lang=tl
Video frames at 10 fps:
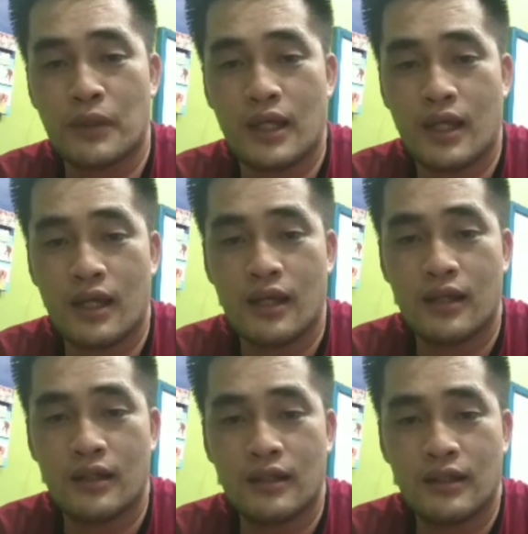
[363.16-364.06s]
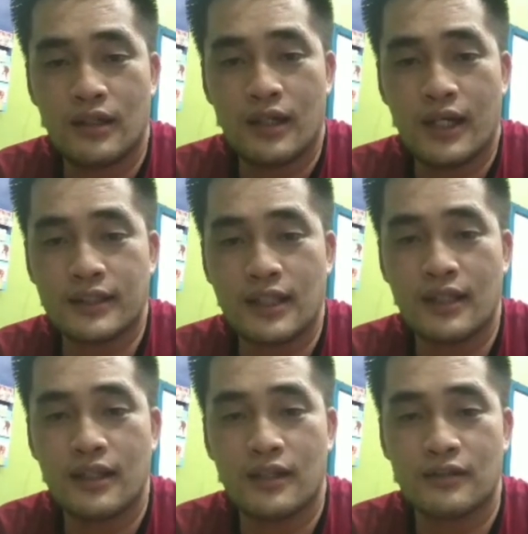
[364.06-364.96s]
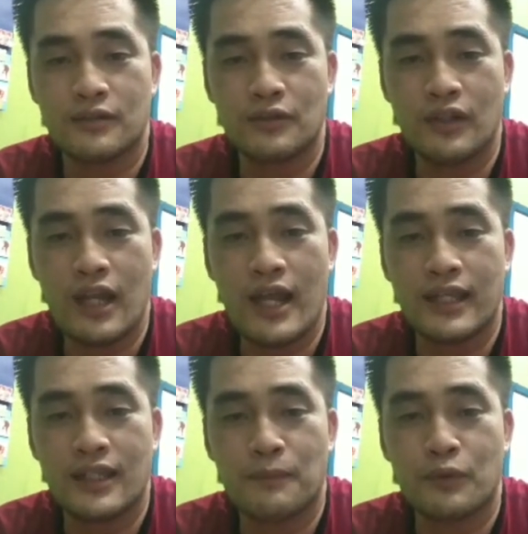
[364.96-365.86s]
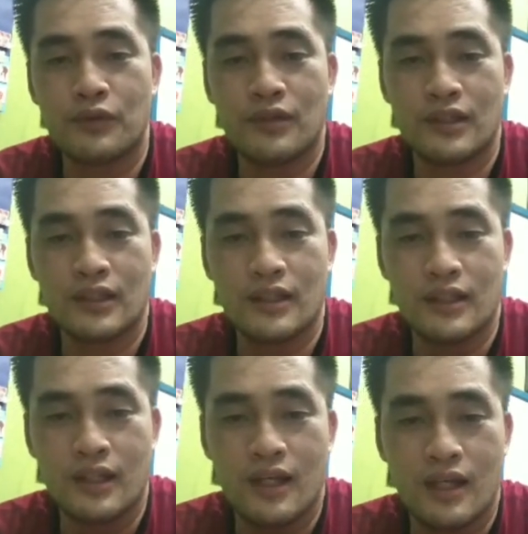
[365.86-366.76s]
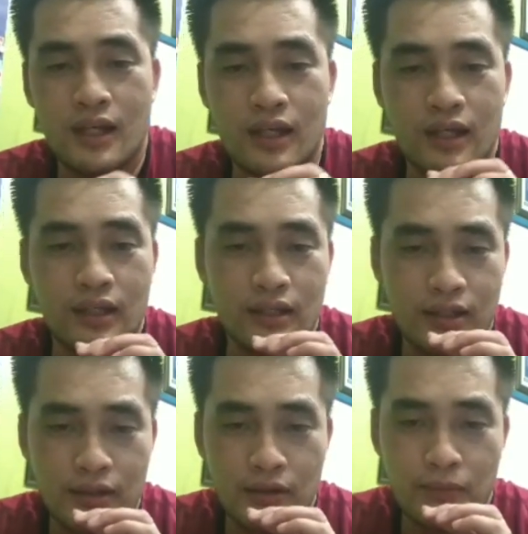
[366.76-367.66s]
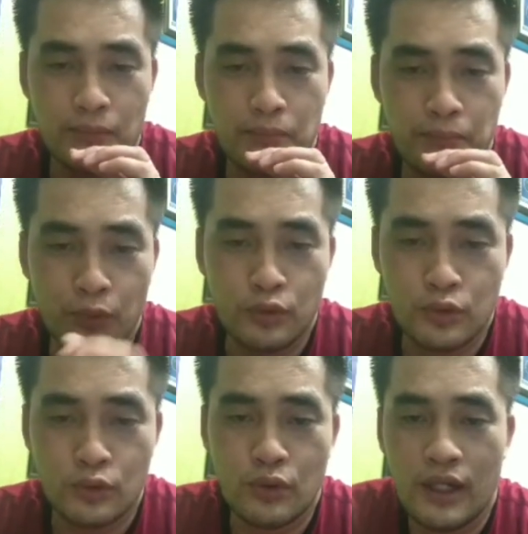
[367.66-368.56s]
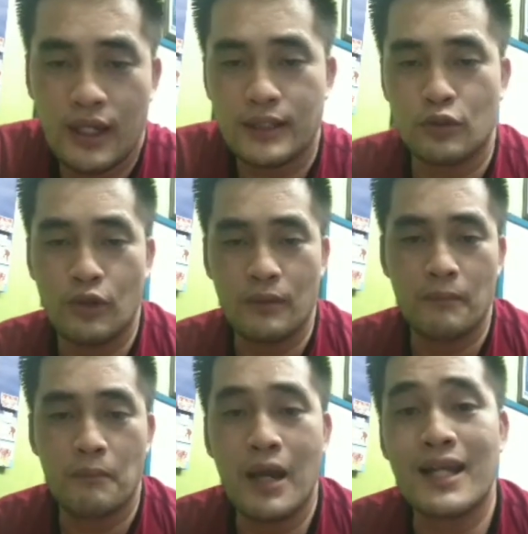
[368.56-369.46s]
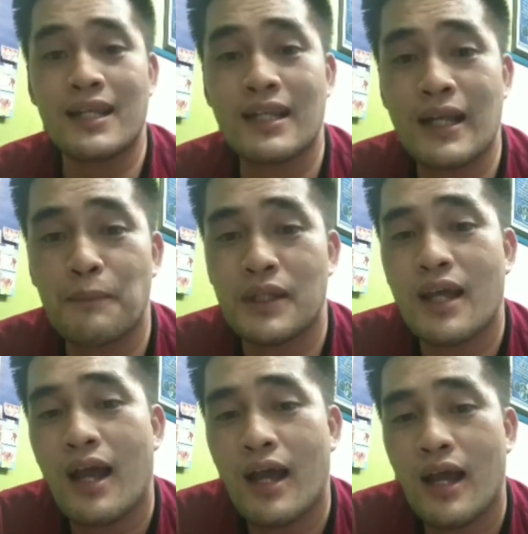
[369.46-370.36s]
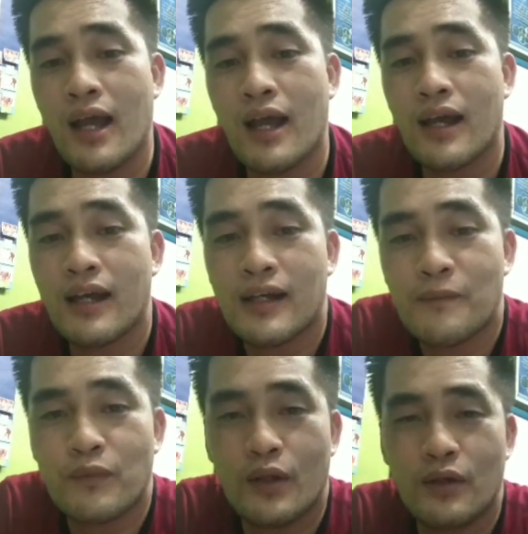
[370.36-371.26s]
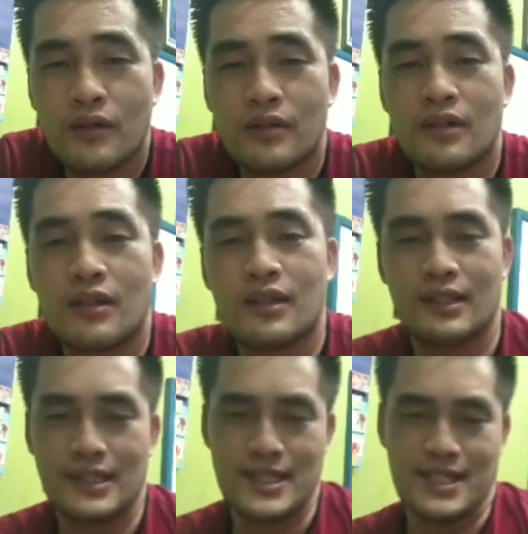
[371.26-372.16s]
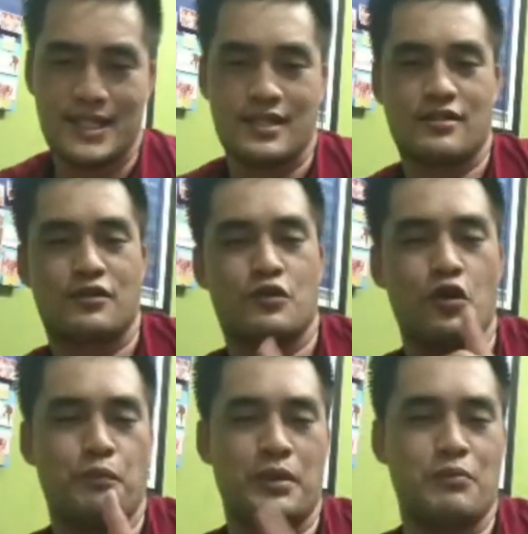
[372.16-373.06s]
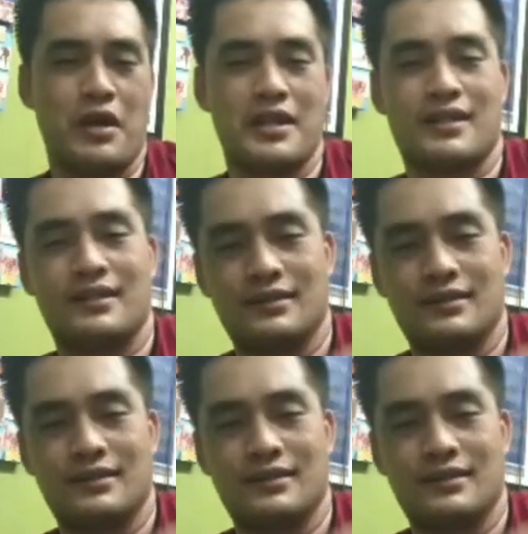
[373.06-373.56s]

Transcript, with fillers: pagka katagan o lain na pod na punto ang atong magkapita. No? Copy break.